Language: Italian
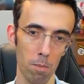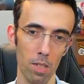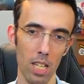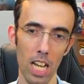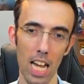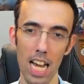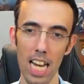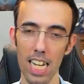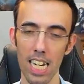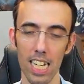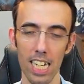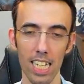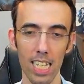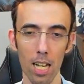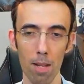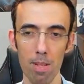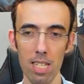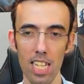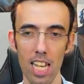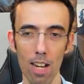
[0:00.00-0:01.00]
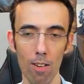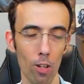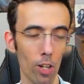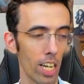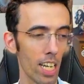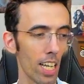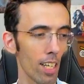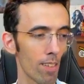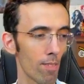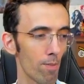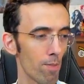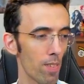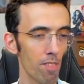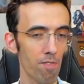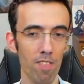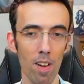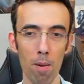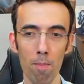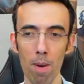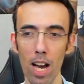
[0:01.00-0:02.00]
Arca miseria, va a
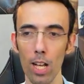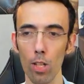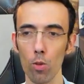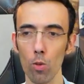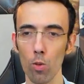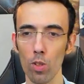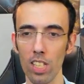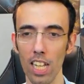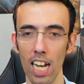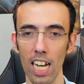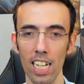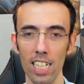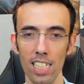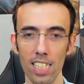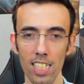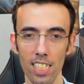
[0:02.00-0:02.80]
farmi male tutta.